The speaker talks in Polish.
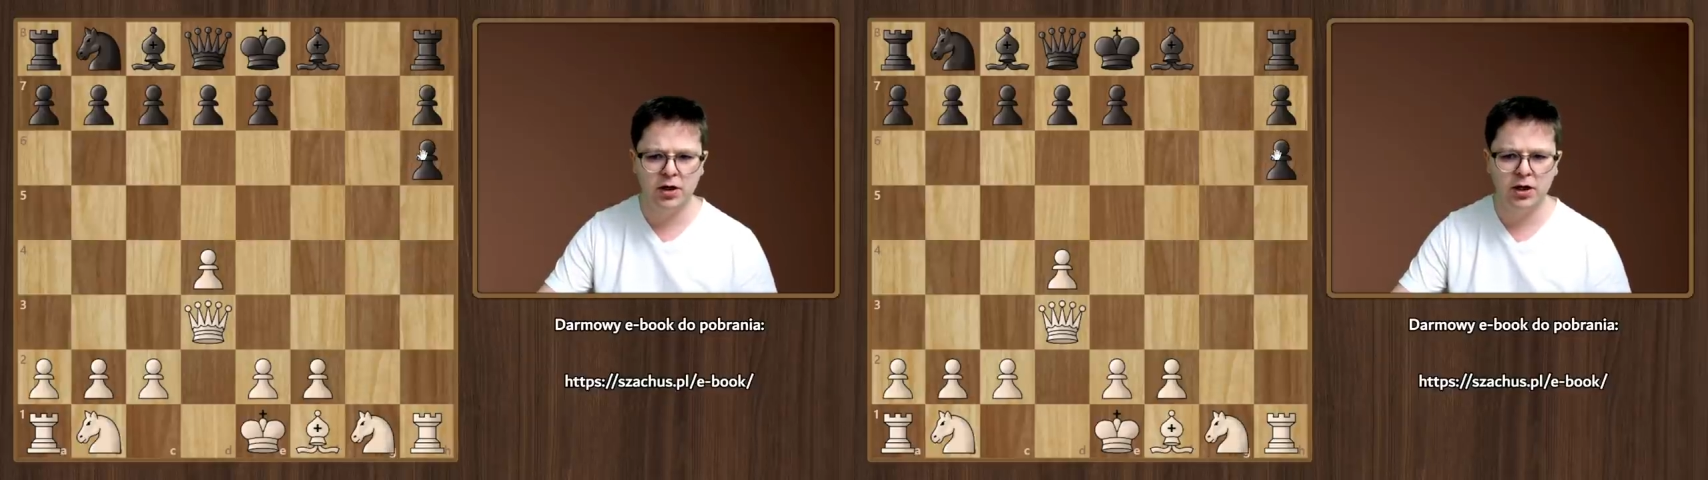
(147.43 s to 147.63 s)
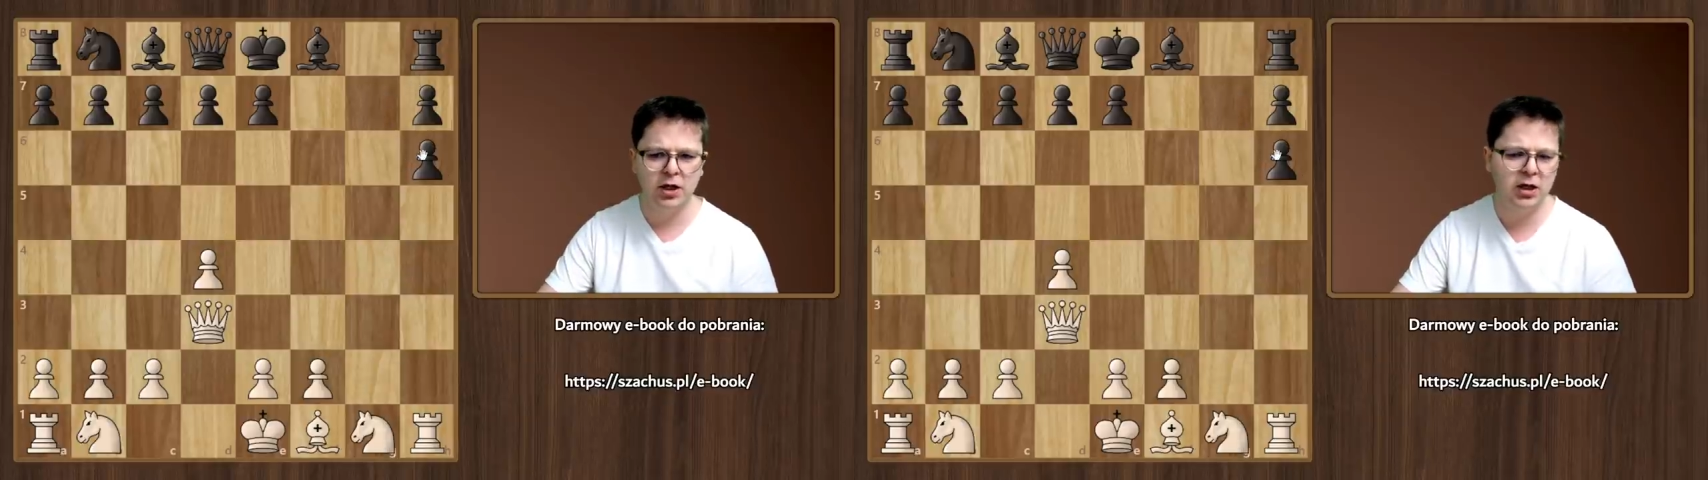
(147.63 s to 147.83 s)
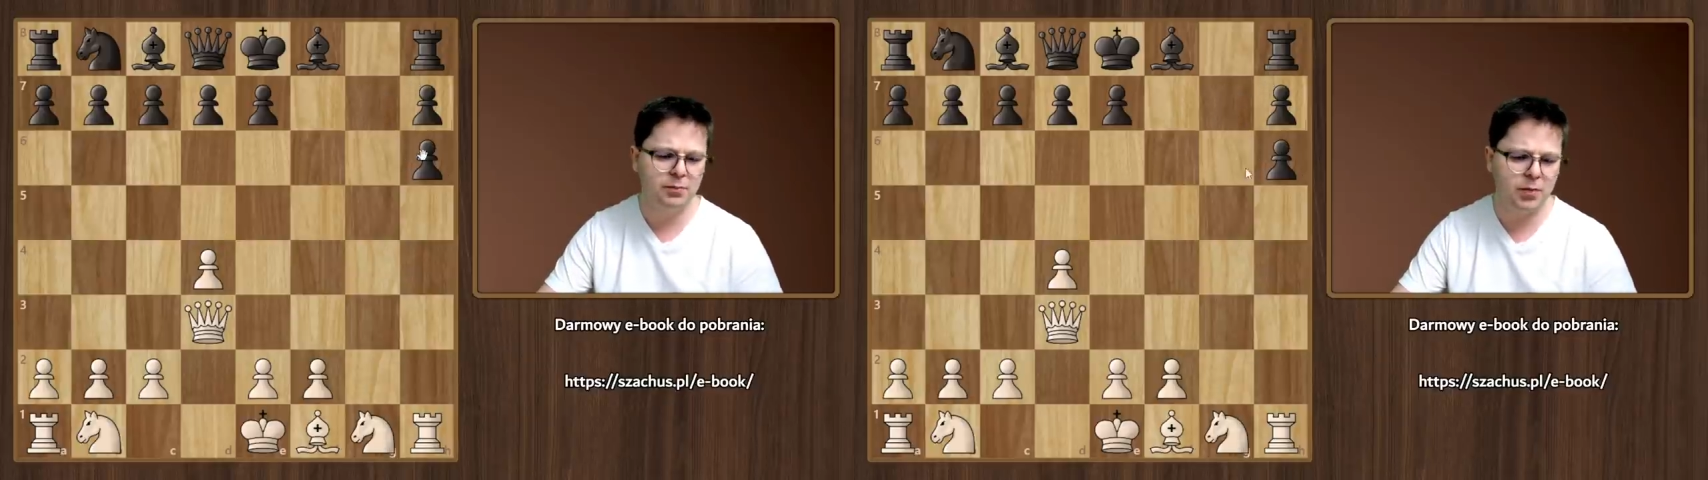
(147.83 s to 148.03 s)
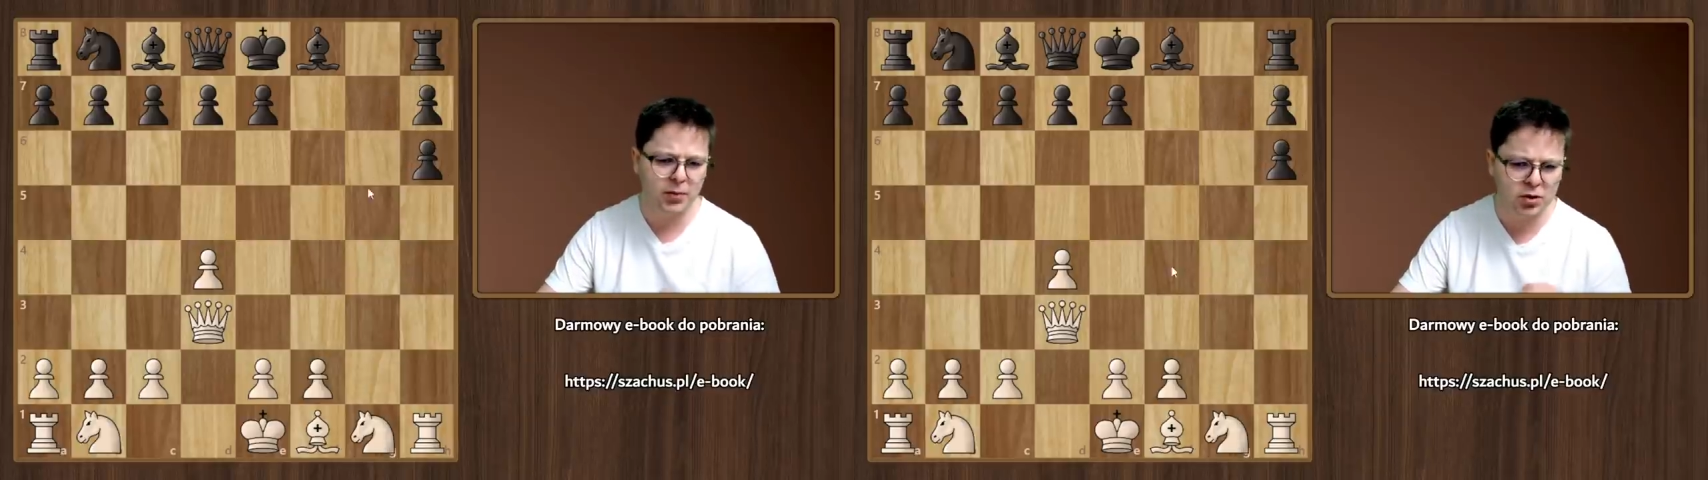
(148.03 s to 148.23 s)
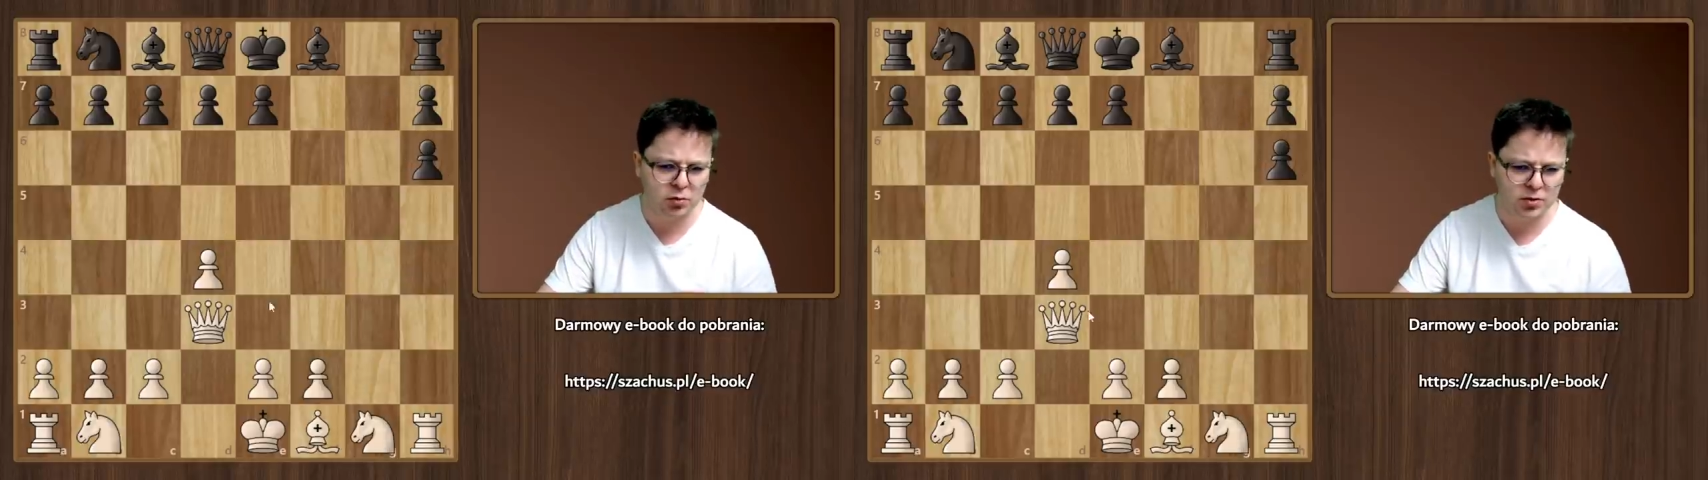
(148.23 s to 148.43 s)
i po
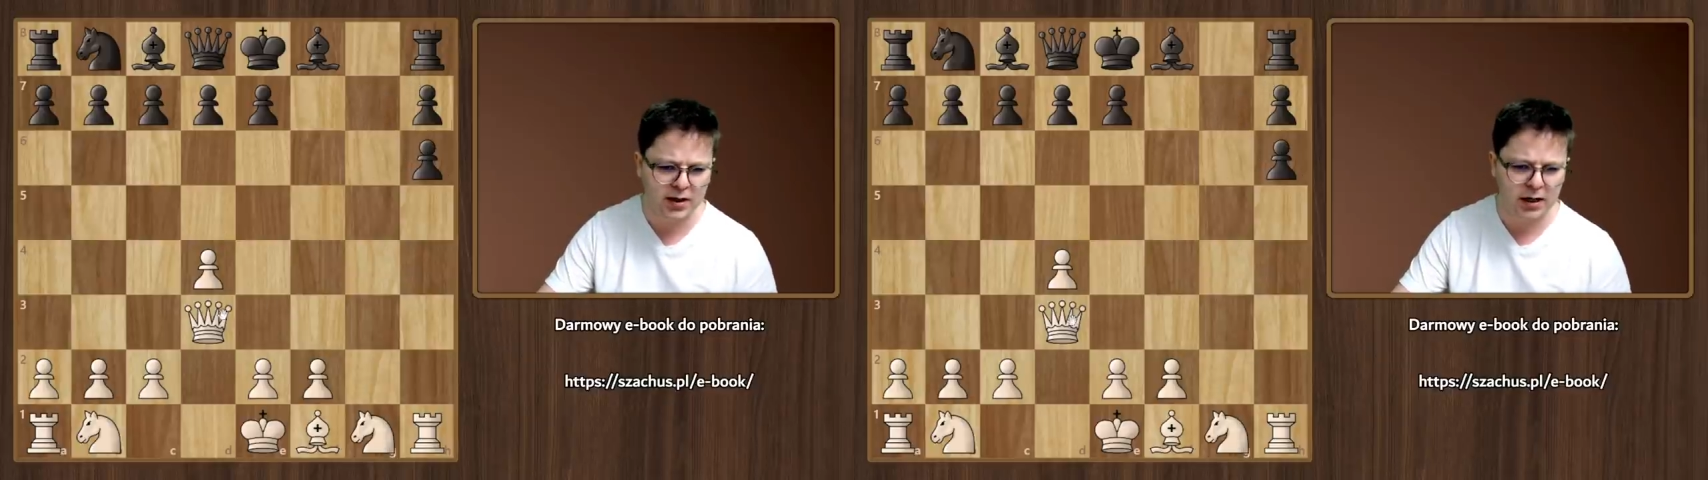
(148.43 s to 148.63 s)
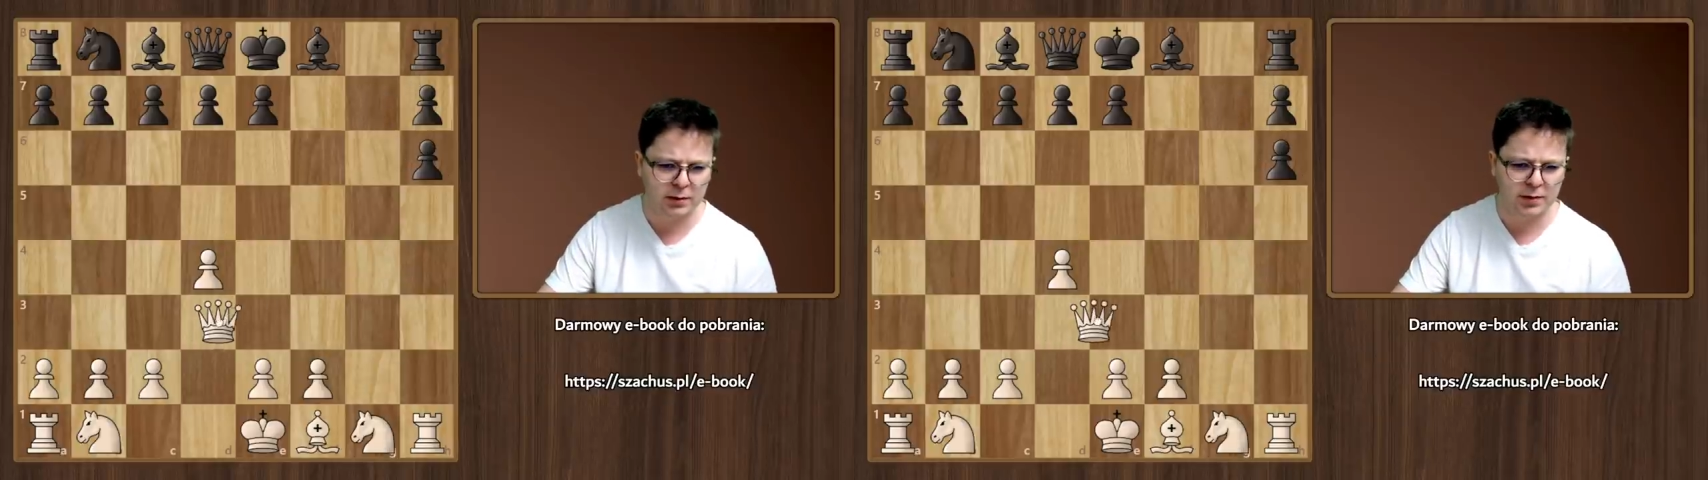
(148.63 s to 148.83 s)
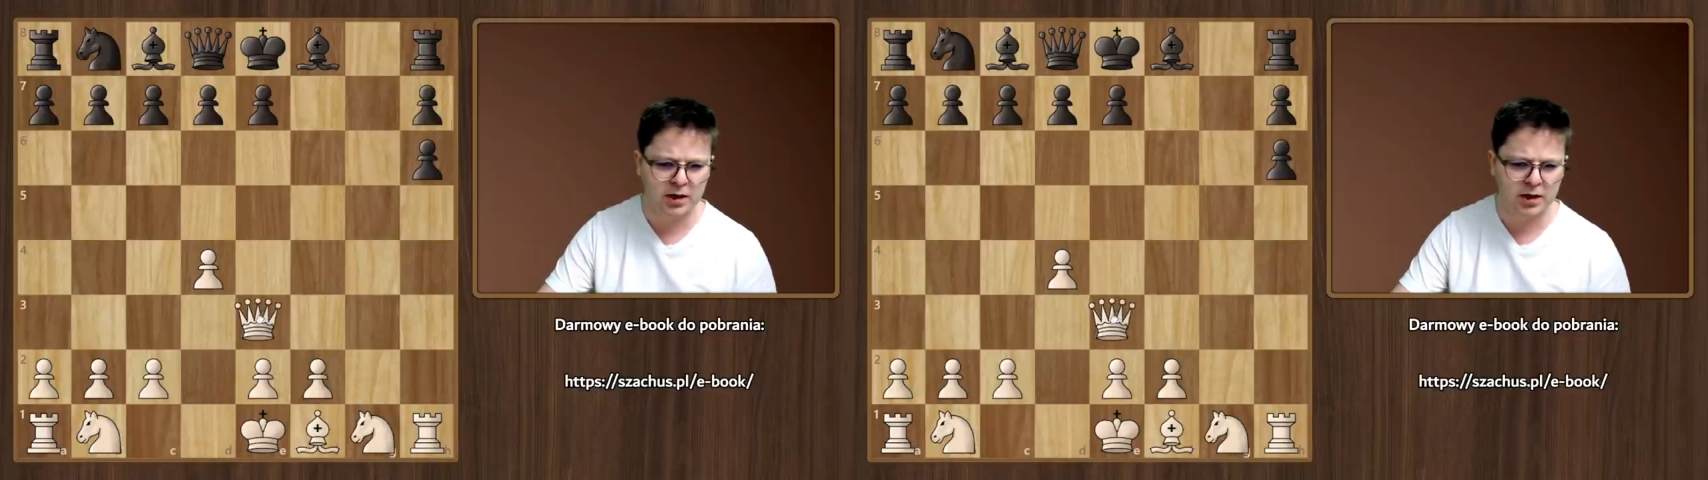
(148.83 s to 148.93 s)
prostu zagrałem